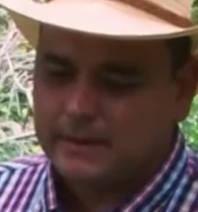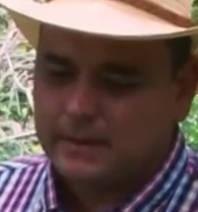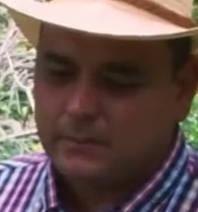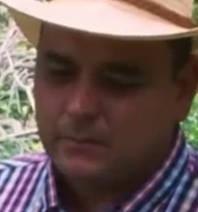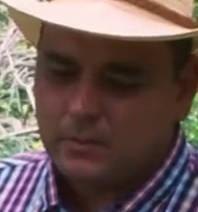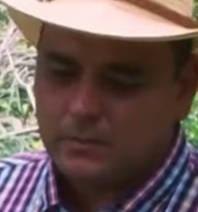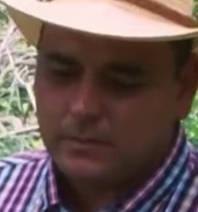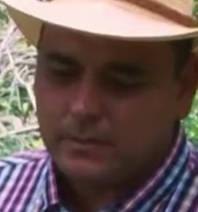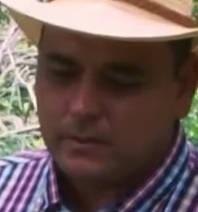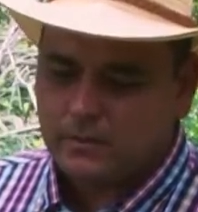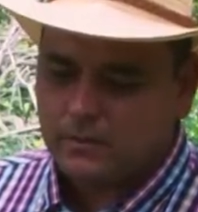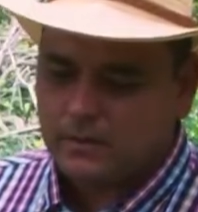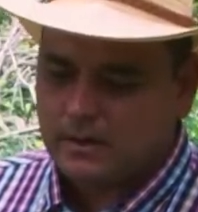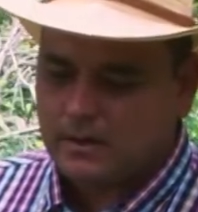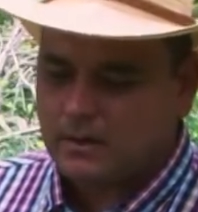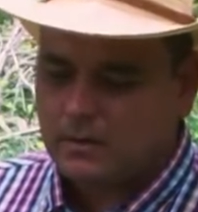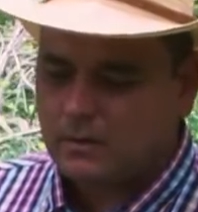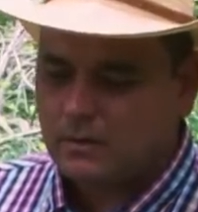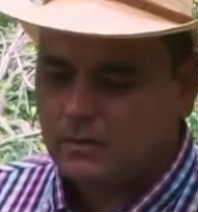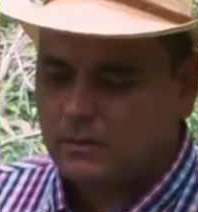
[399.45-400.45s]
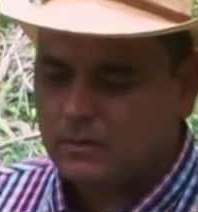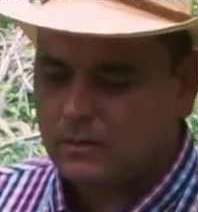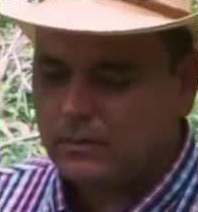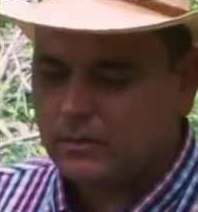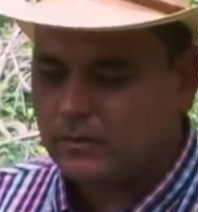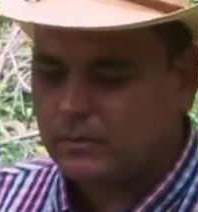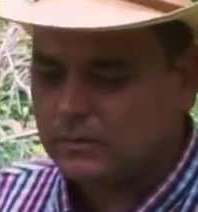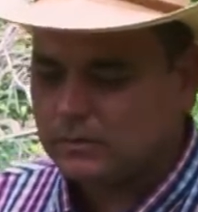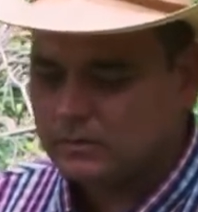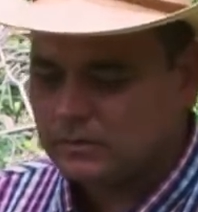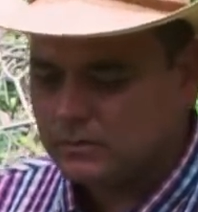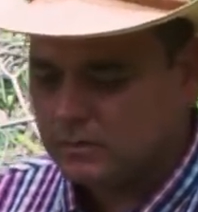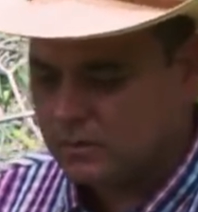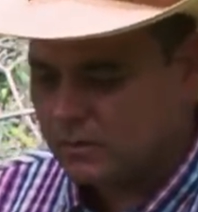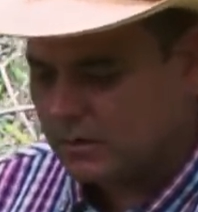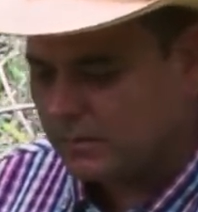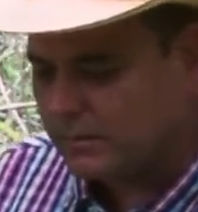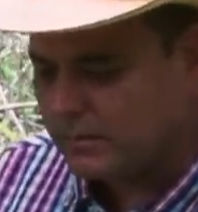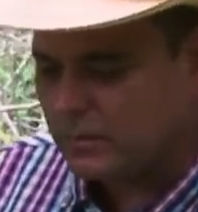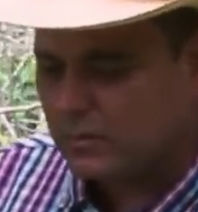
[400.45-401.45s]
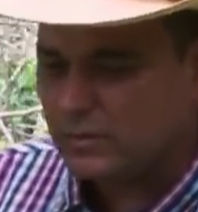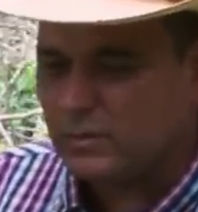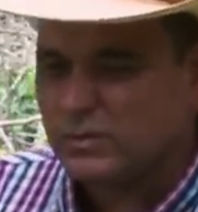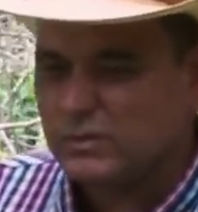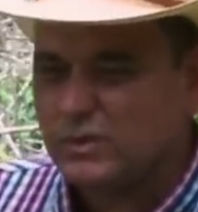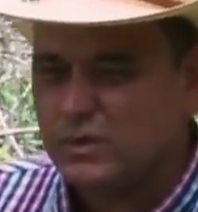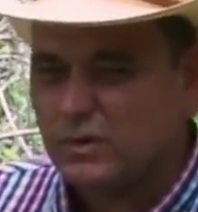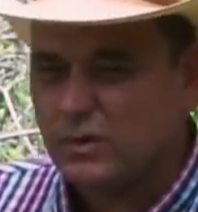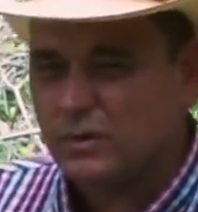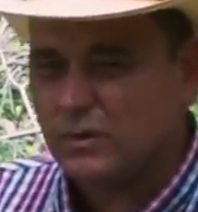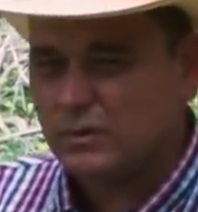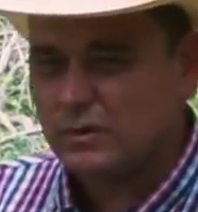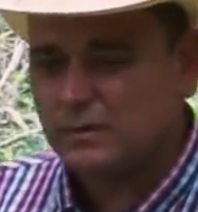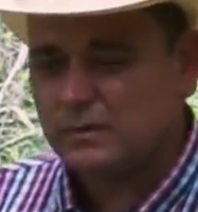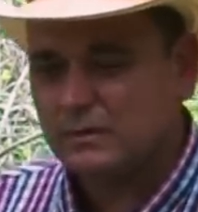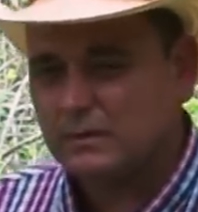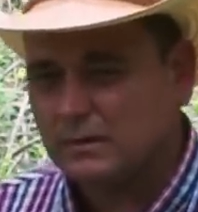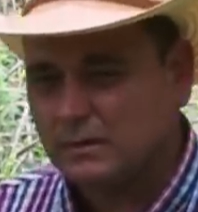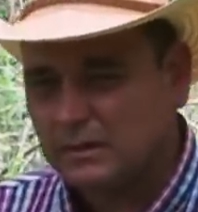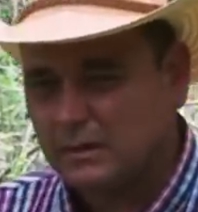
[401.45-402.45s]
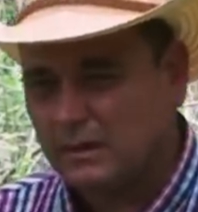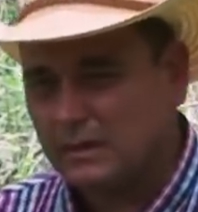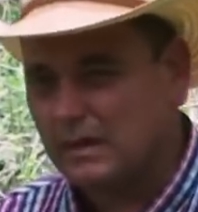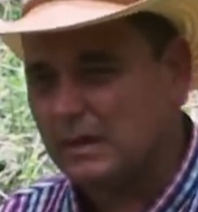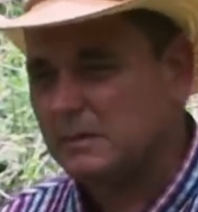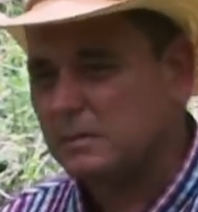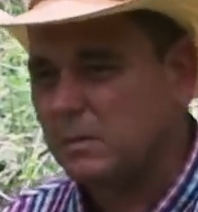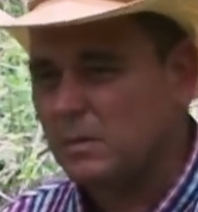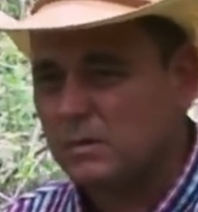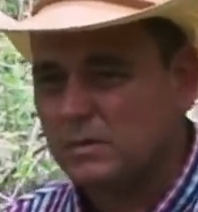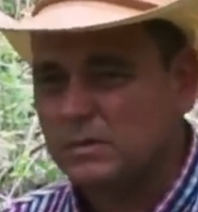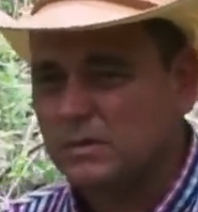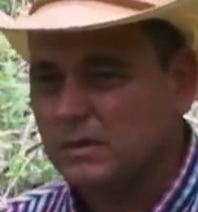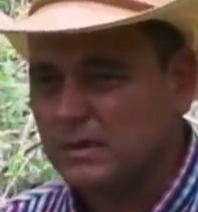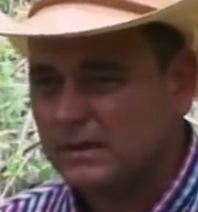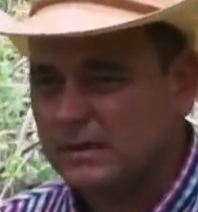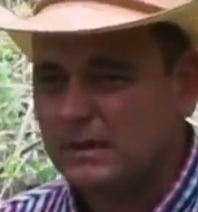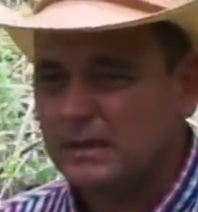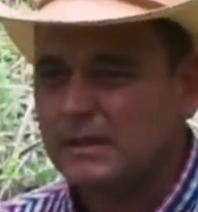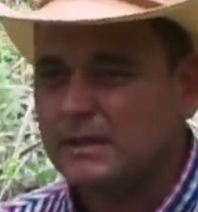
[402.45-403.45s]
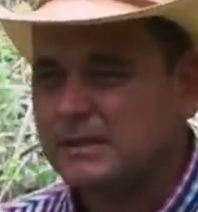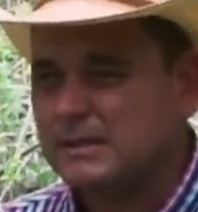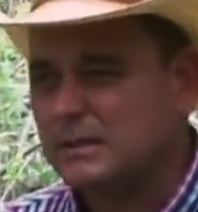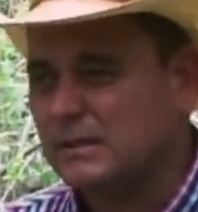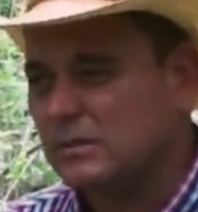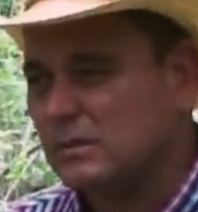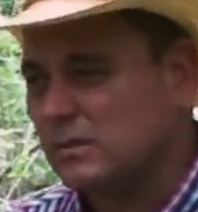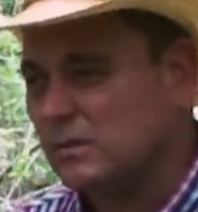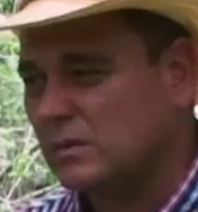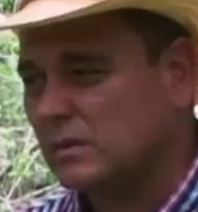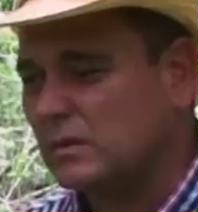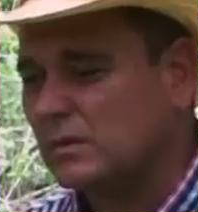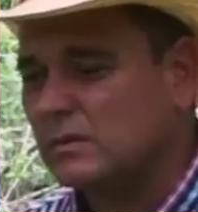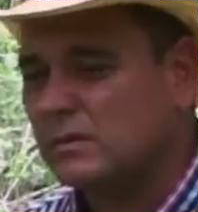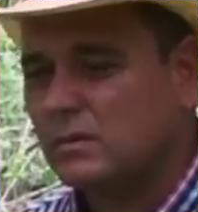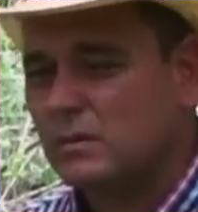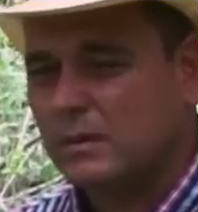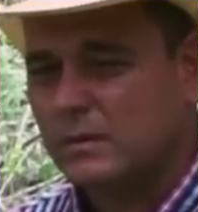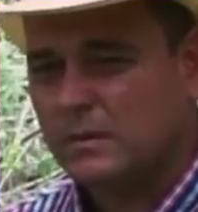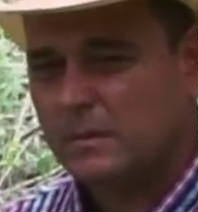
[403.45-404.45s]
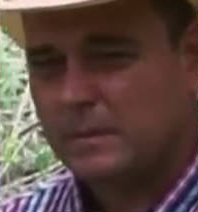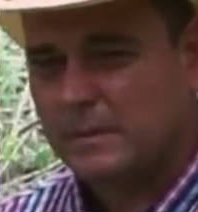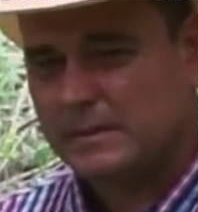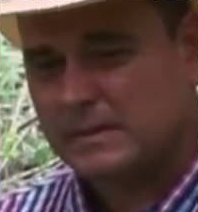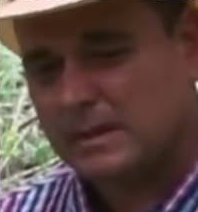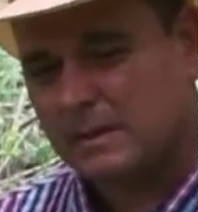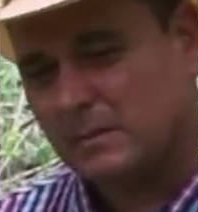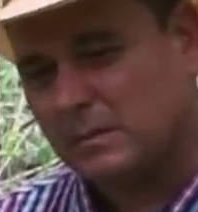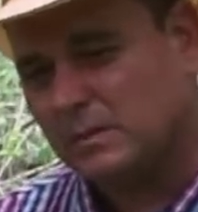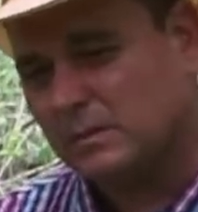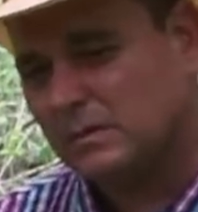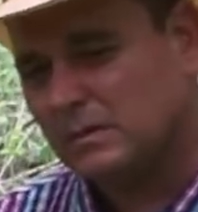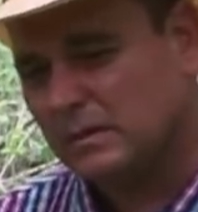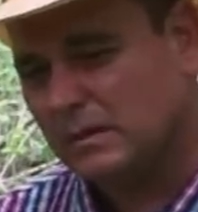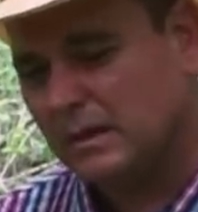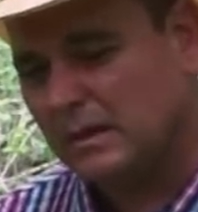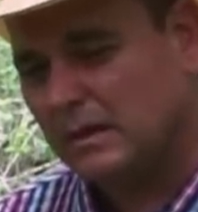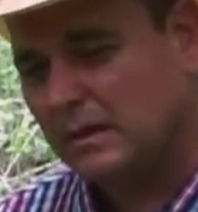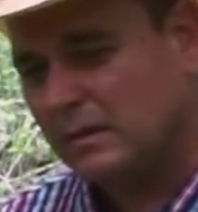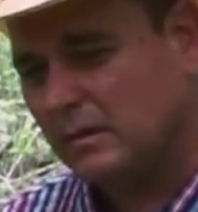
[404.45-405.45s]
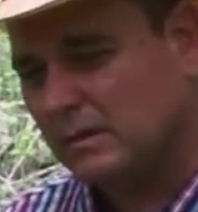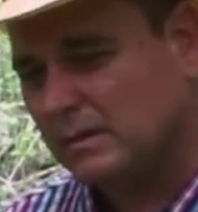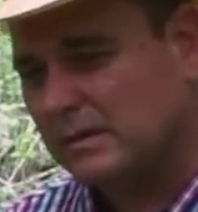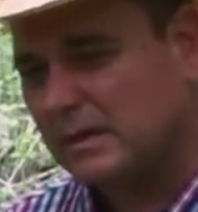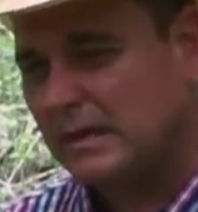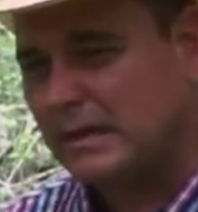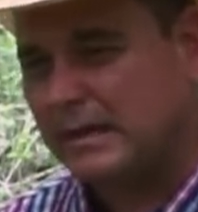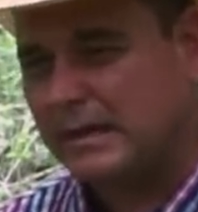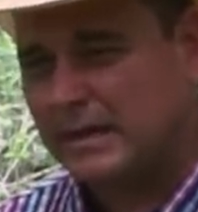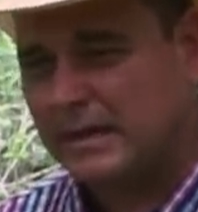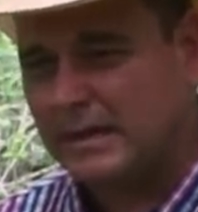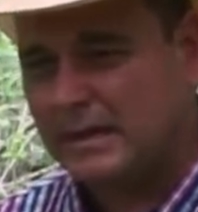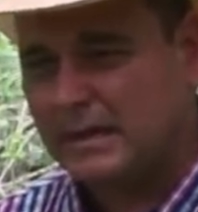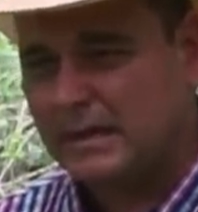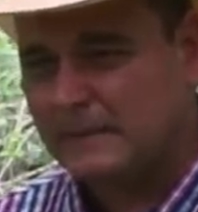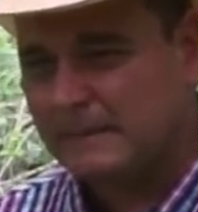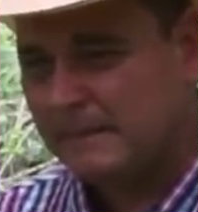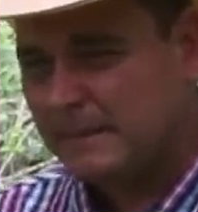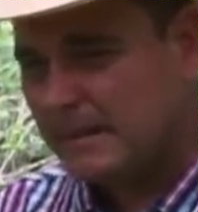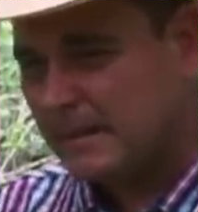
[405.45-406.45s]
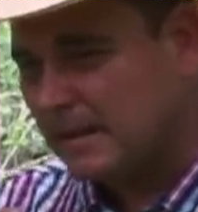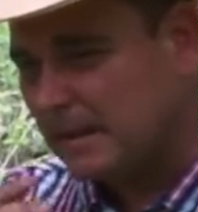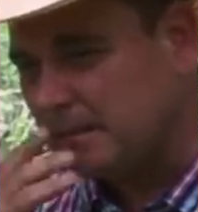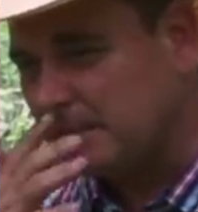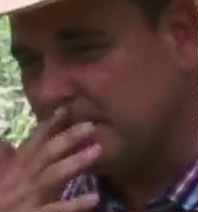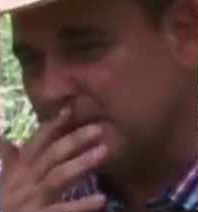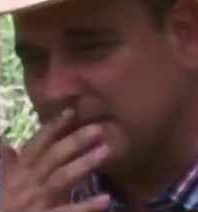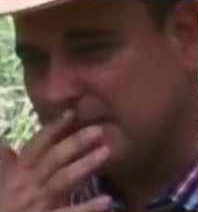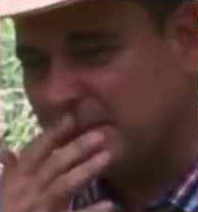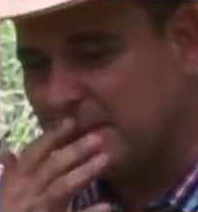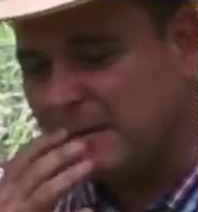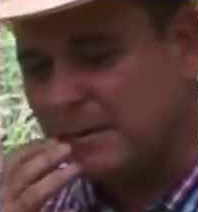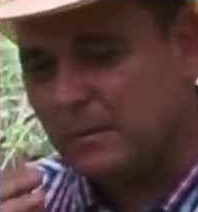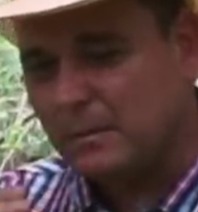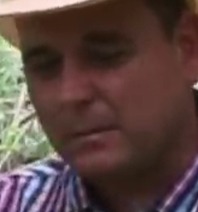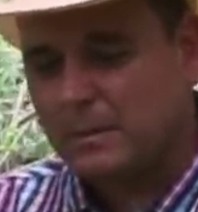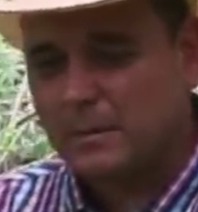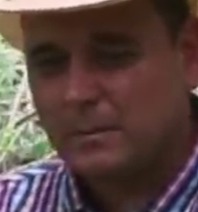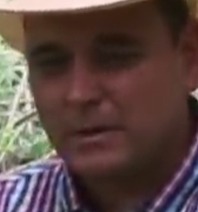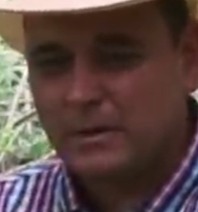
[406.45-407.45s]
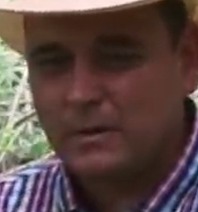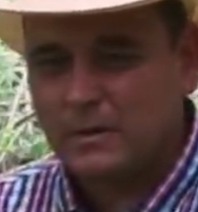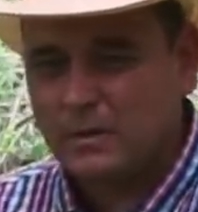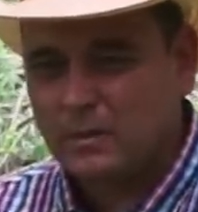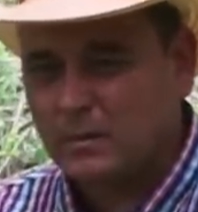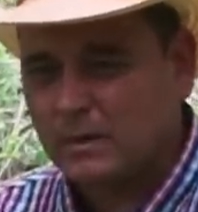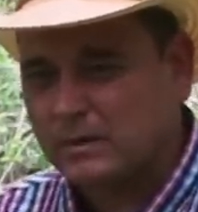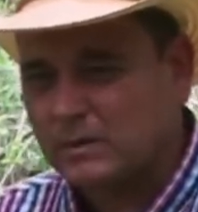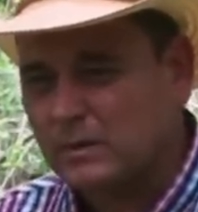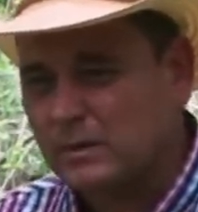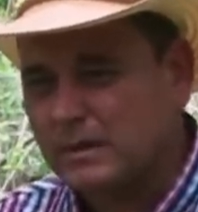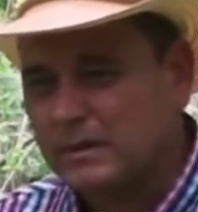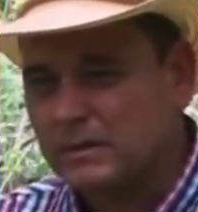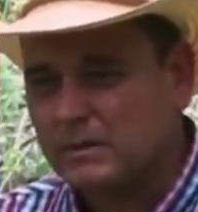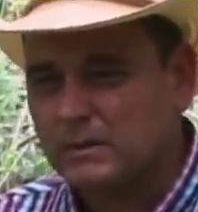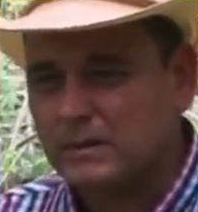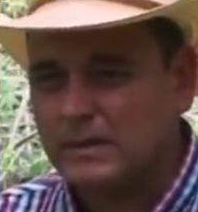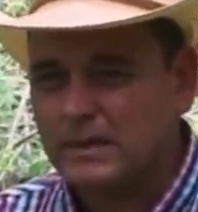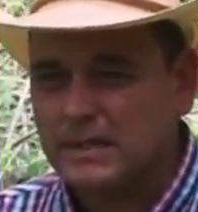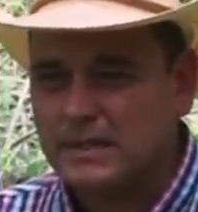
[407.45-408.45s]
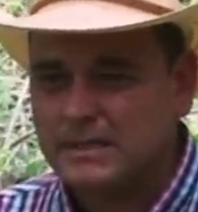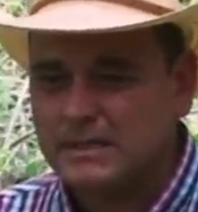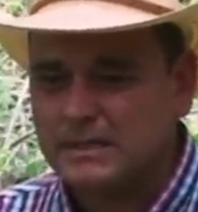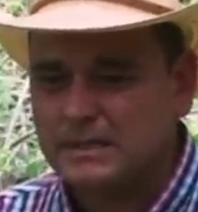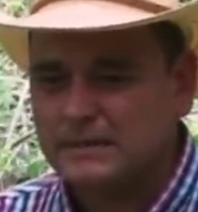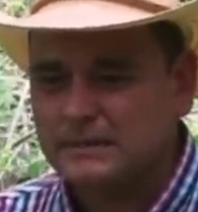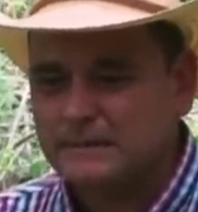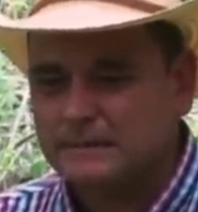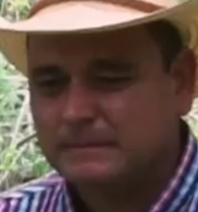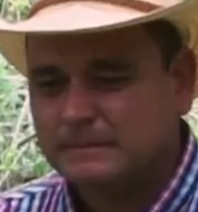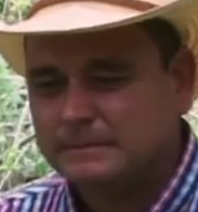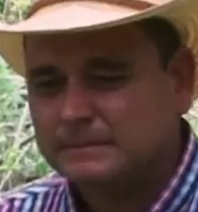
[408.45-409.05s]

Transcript: Hemos mejorado su reproducción y las producciones de leche. Nosotros cuando empezamos en nuestra ganadería, empezamos en un promedio de 4 litros de leche.